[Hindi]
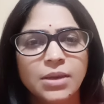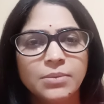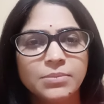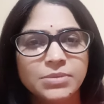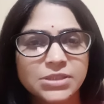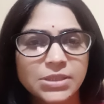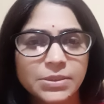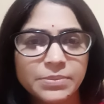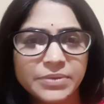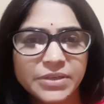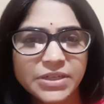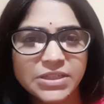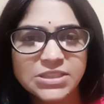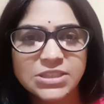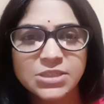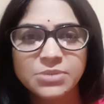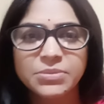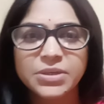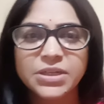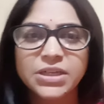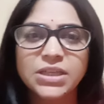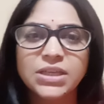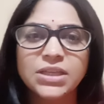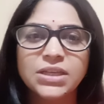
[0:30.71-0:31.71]
मतलब ड्रेसिंग
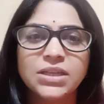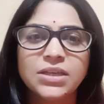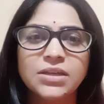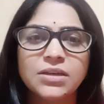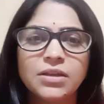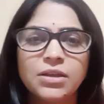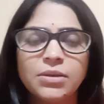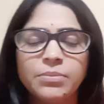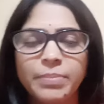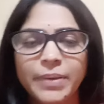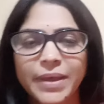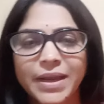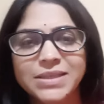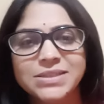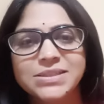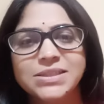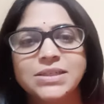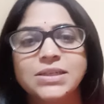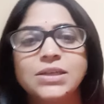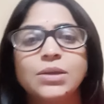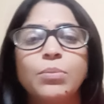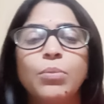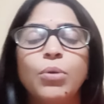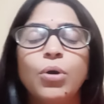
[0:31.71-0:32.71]
मटेरियल
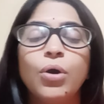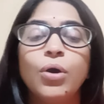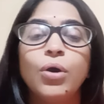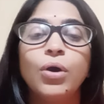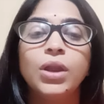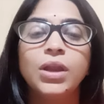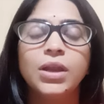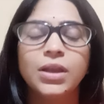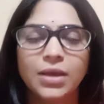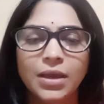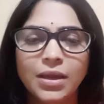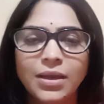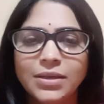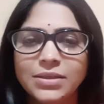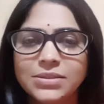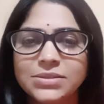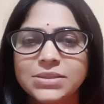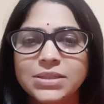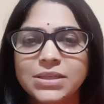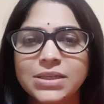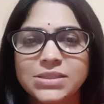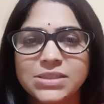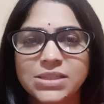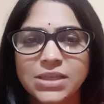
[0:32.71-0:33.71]
पैरासिटामॉल हाँ,
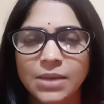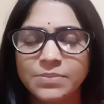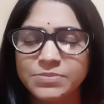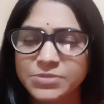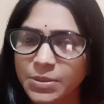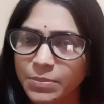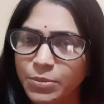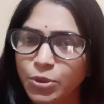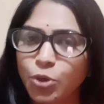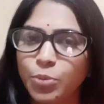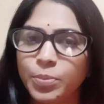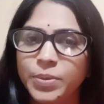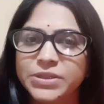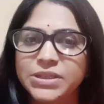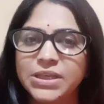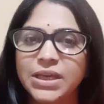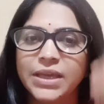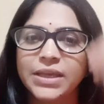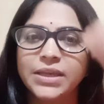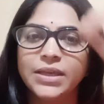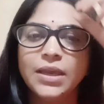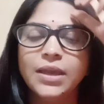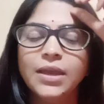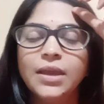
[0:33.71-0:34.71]
इस तरह से हम सभी को पता
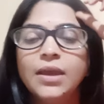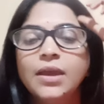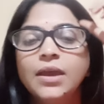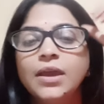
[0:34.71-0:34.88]
है ये